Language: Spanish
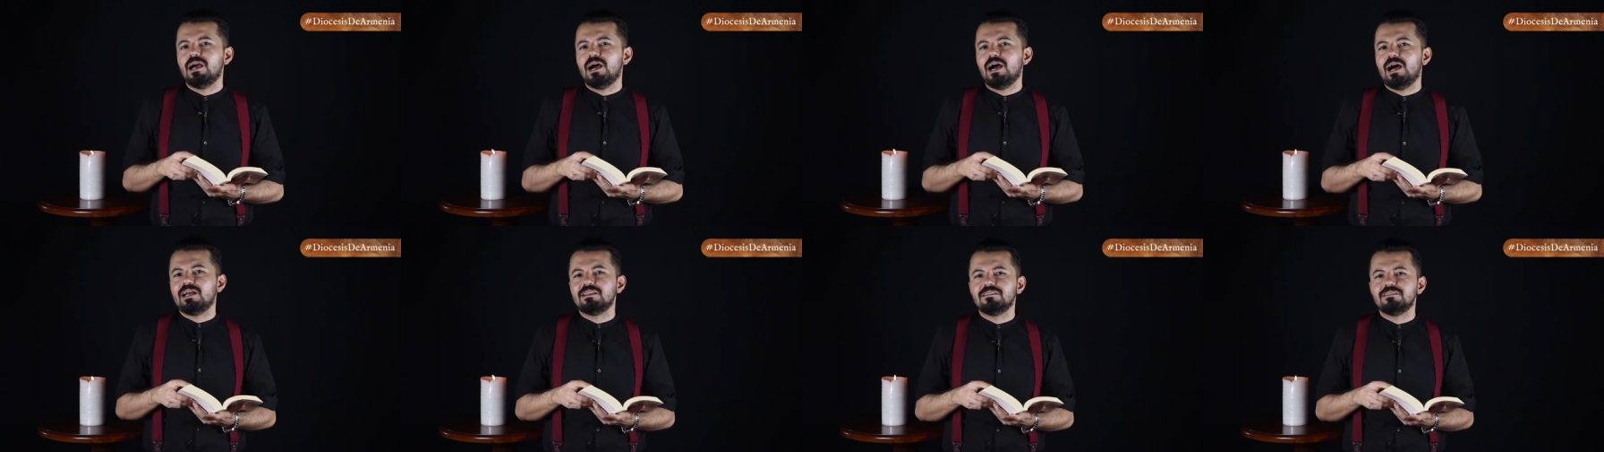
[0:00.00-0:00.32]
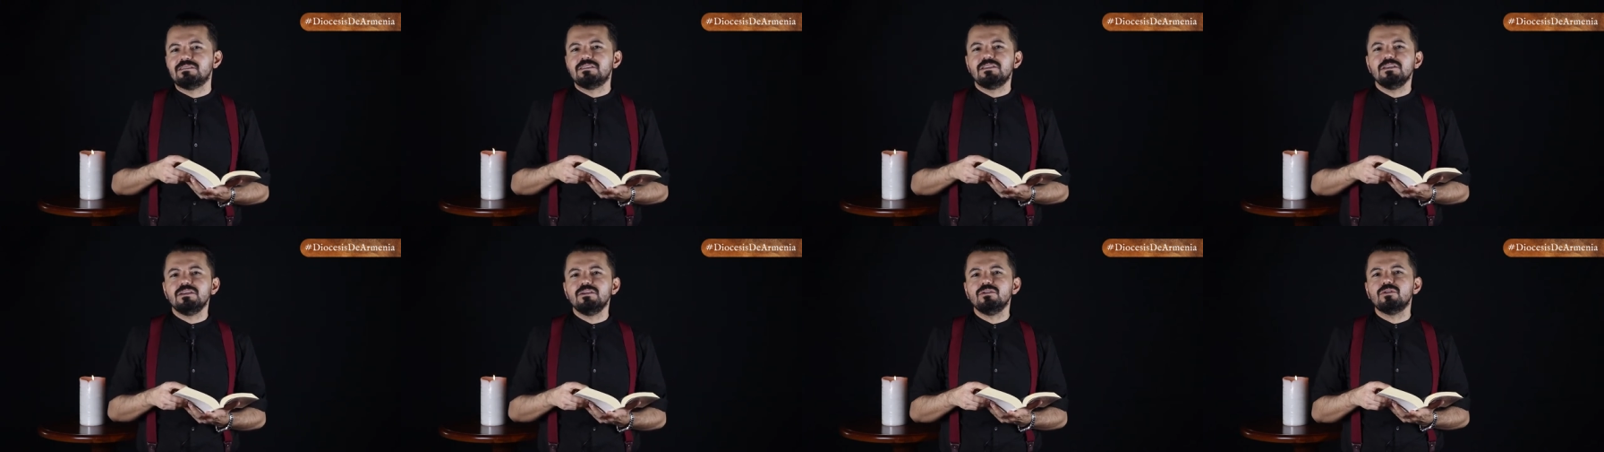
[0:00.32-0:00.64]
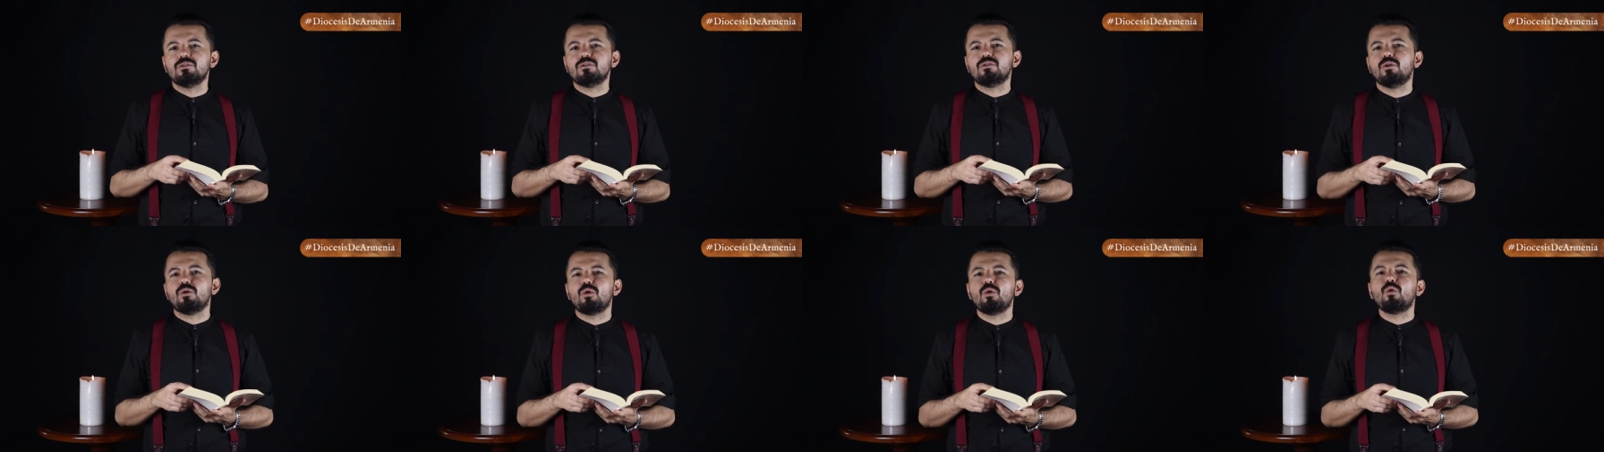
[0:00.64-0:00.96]

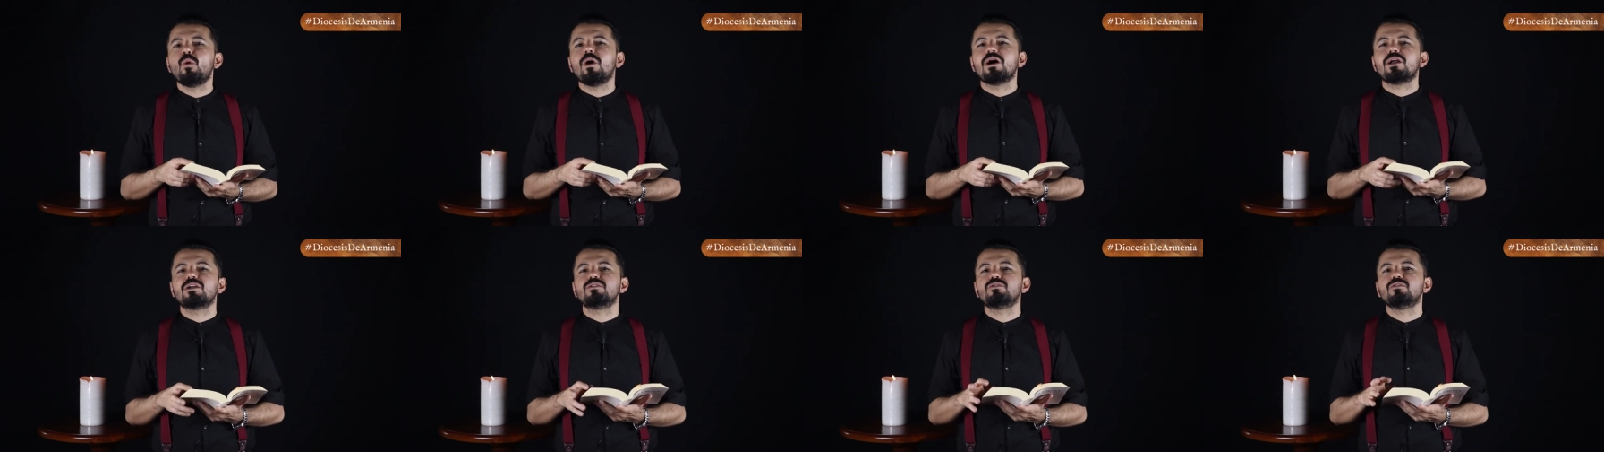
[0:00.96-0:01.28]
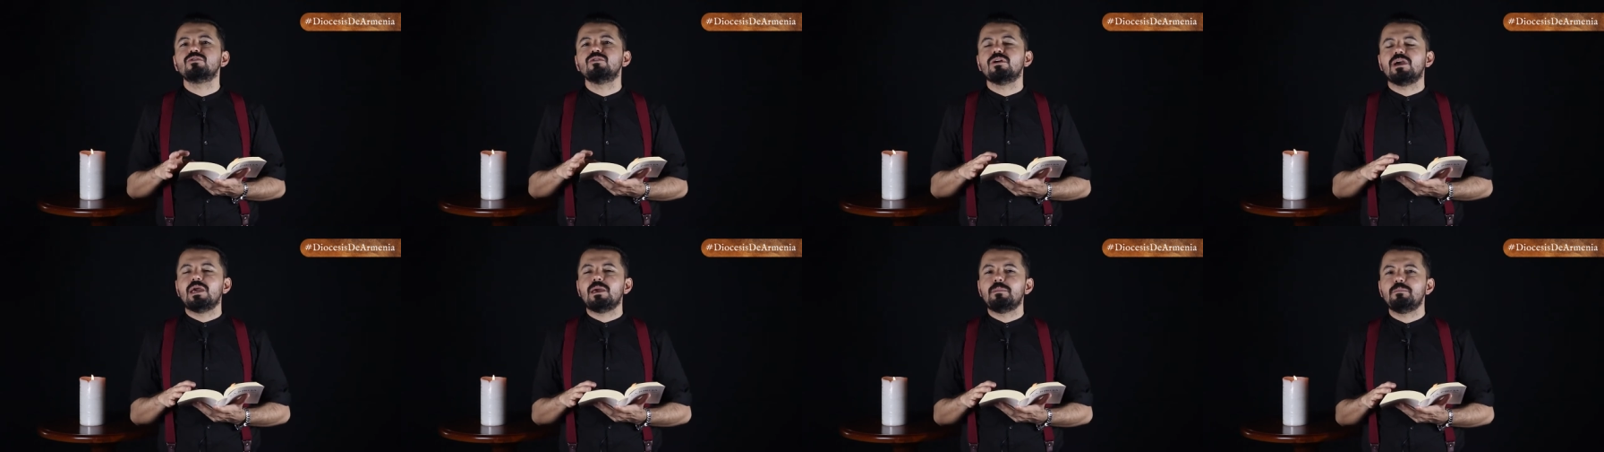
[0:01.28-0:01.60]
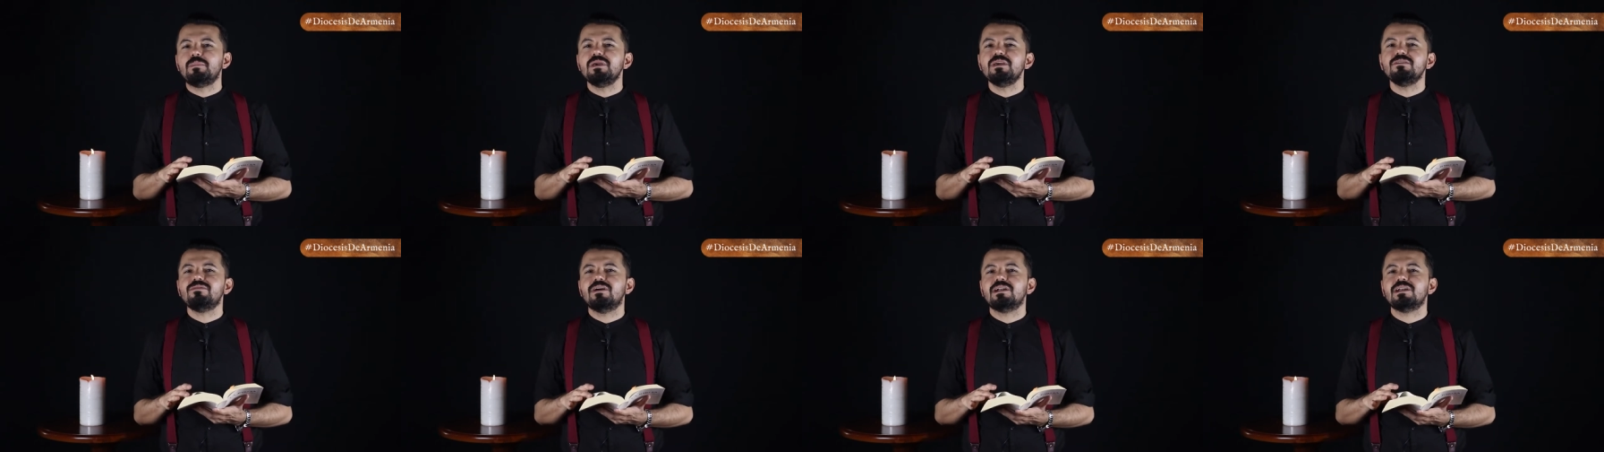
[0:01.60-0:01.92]
Antíoco IV
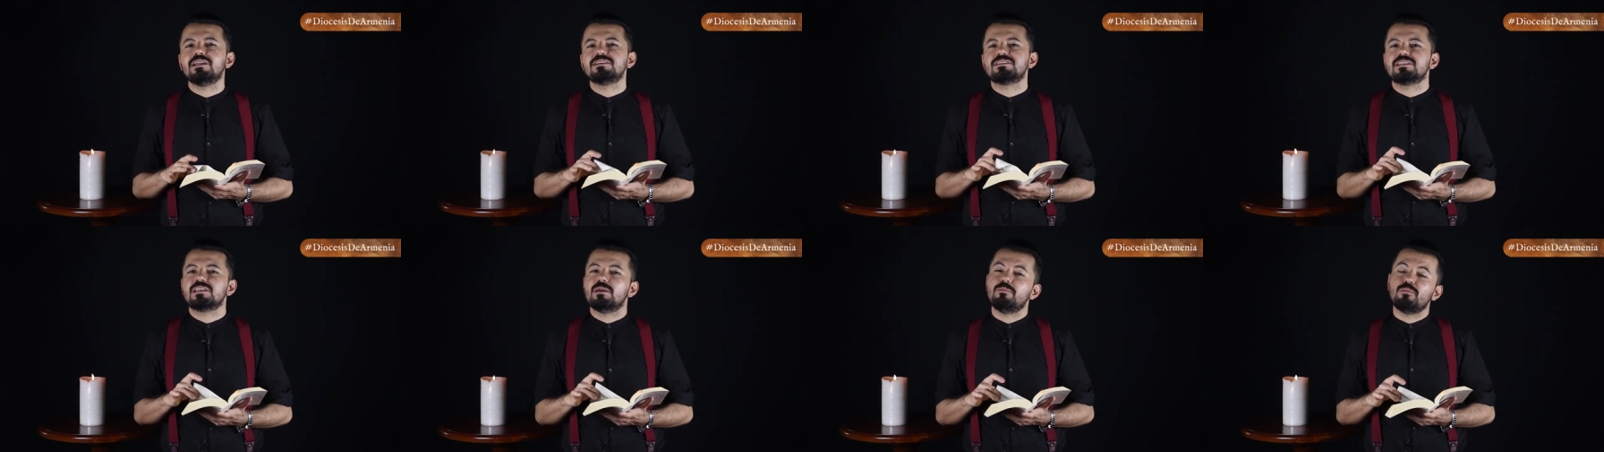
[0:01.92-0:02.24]
Epífanes,